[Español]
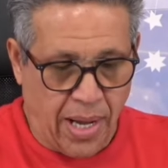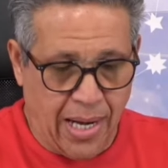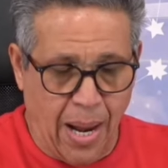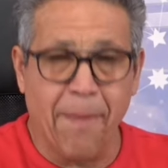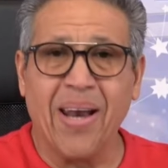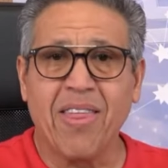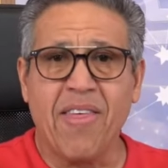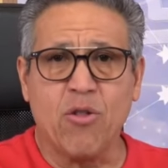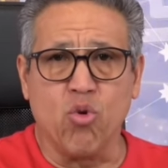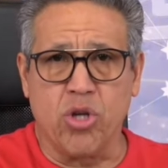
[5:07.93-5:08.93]
En la
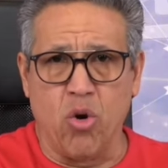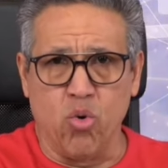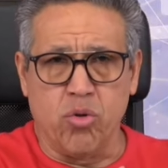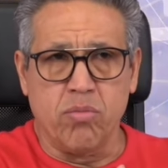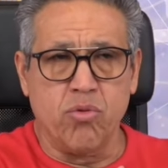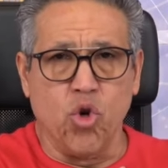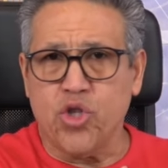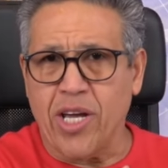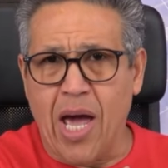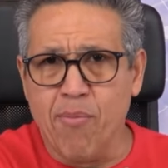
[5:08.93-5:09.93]
parte de tu salud, yo
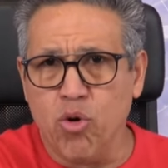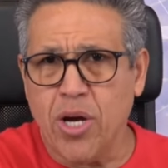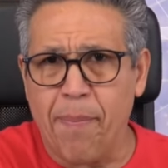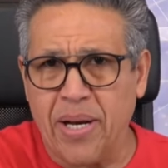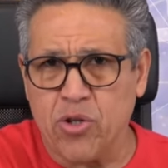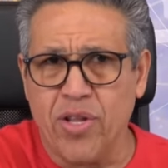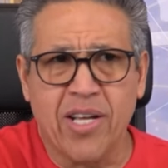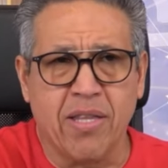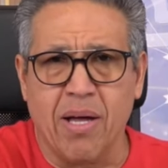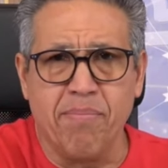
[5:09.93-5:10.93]
sé que hay muchas
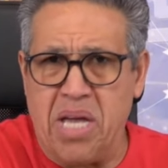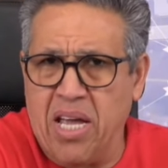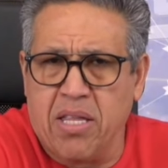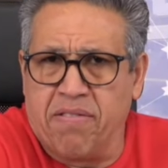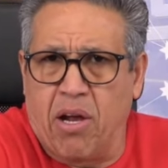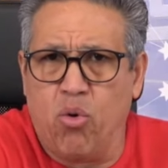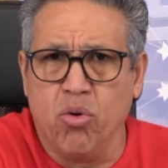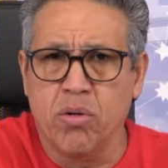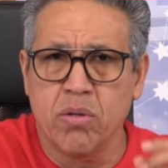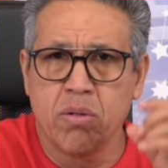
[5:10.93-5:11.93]
personas que están bien de
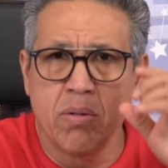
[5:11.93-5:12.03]
salud.